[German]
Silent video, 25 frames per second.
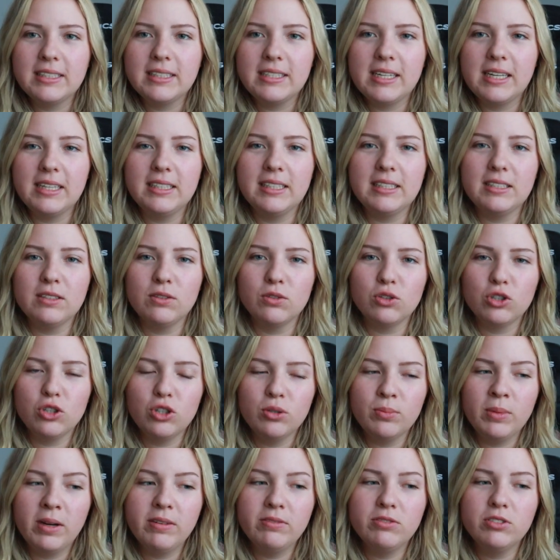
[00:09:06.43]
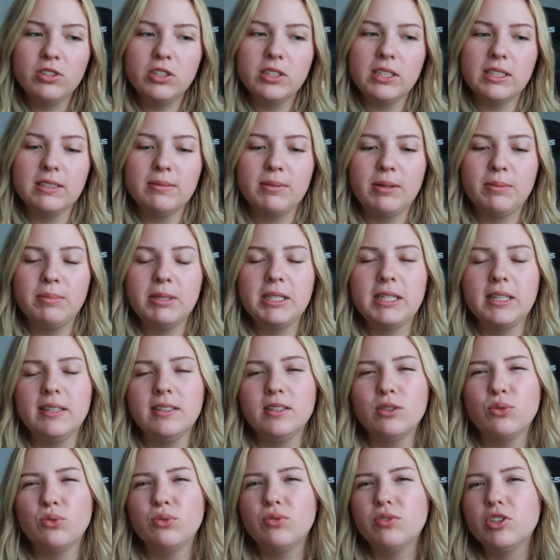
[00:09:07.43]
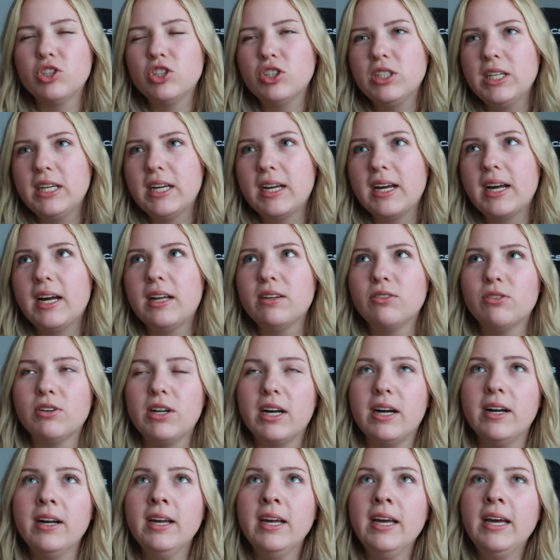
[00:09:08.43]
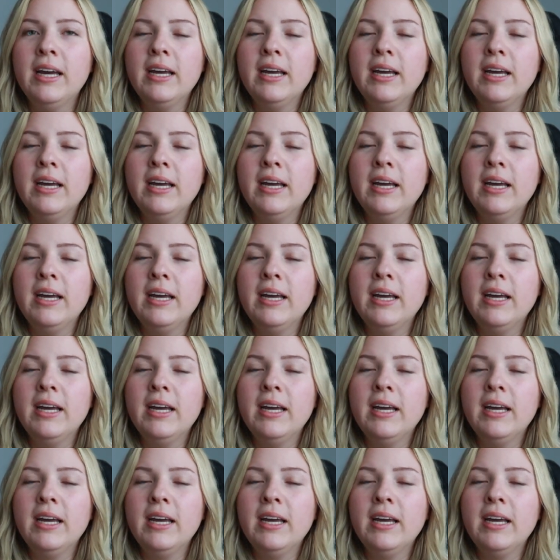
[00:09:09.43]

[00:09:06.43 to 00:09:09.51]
dass sie halt jetzt noch schlimmer wird, dass man mich dann nicht gut verstehen kann oder